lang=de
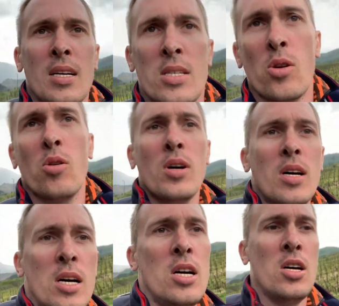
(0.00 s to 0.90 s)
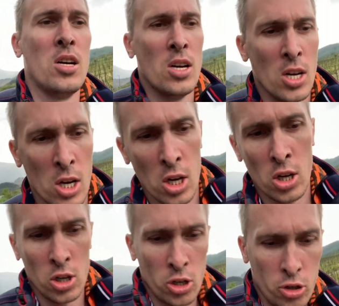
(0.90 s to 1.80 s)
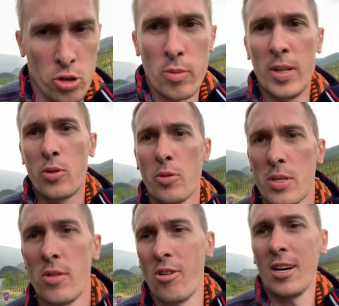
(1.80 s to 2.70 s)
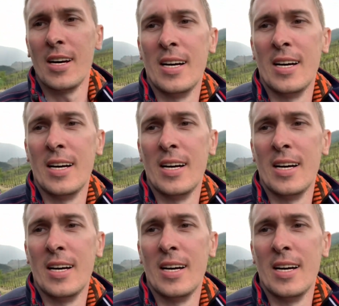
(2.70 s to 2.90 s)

So, stübbeln tut's noch.